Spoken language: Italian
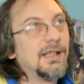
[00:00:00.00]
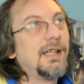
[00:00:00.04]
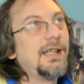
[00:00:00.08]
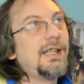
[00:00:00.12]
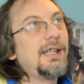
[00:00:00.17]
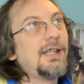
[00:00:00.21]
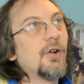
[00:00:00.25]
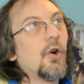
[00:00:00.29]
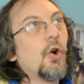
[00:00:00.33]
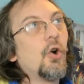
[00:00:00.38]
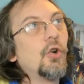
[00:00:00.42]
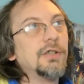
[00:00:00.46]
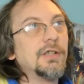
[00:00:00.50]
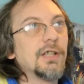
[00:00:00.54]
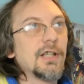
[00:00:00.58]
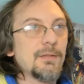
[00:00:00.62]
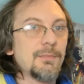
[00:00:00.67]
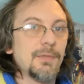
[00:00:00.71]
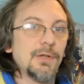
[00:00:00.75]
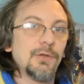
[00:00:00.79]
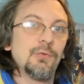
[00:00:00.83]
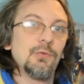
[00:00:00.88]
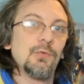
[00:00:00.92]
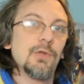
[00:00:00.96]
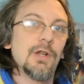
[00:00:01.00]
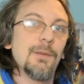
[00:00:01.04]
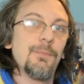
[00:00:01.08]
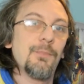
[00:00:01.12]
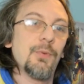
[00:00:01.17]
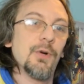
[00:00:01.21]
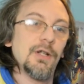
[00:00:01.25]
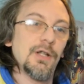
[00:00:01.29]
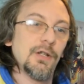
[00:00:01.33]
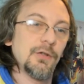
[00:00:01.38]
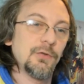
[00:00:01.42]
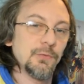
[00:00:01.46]
e ogni armatura ha
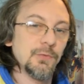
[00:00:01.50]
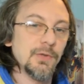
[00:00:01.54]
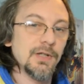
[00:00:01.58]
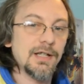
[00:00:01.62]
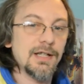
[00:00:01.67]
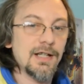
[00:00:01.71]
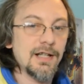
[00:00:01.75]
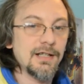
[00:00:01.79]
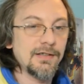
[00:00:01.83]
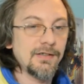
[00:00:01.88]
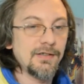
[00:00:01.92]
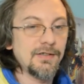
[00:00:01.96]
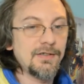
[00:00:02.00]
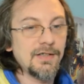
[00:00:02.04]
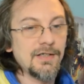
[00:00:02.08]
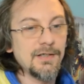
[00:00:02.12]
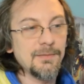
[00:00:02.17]
poi le sue caratteristiche